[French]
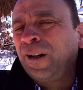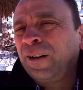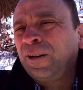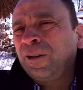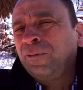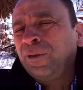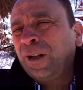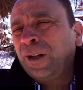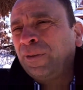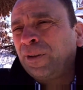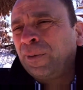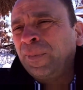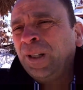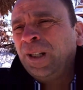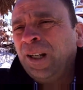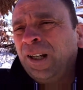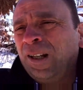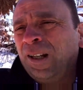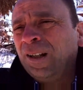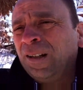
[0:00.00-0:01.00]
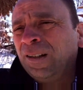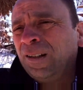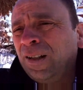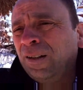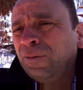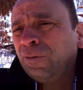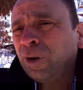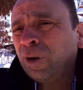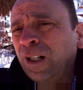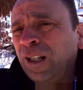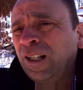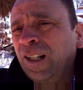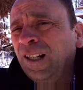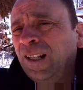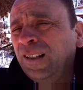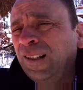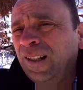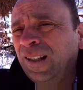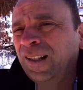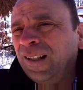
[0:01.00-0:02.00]
voulait former des, voiliers,
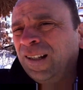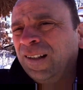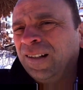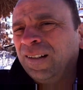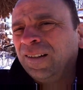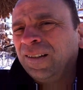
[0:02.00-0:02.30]
euh,